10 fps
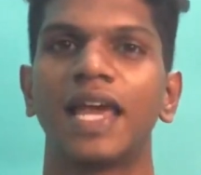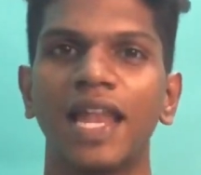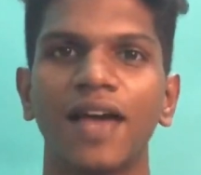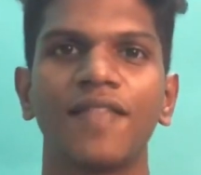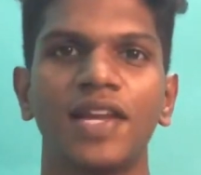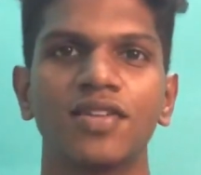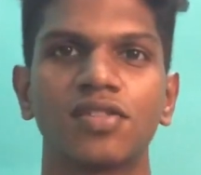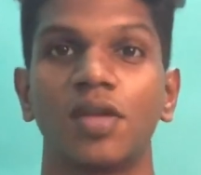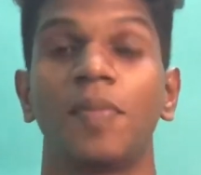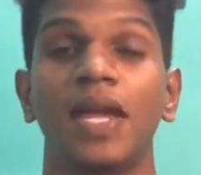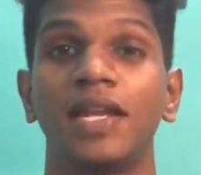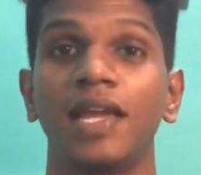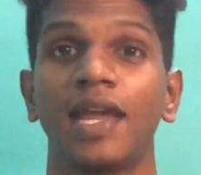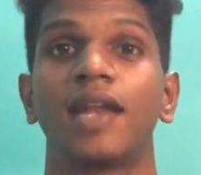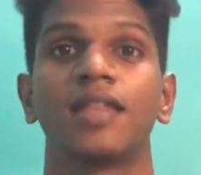எல்லா வீடியோஸ்லையுமே
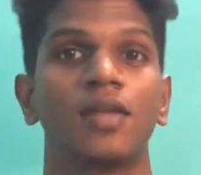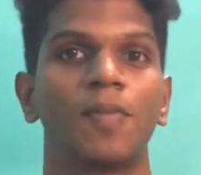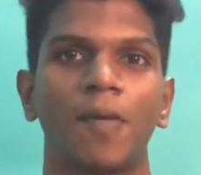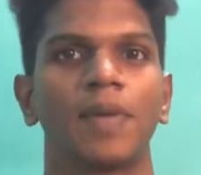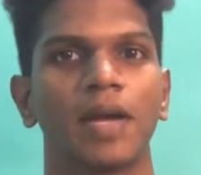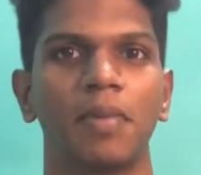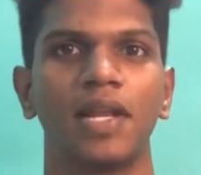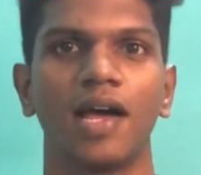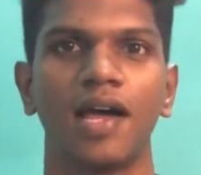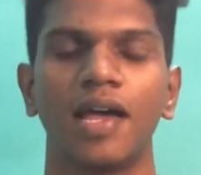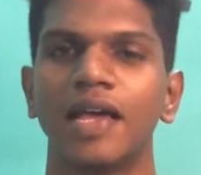நீங்கள் என்ன எதிர்பார்ப்பீங்க அப்படின்னா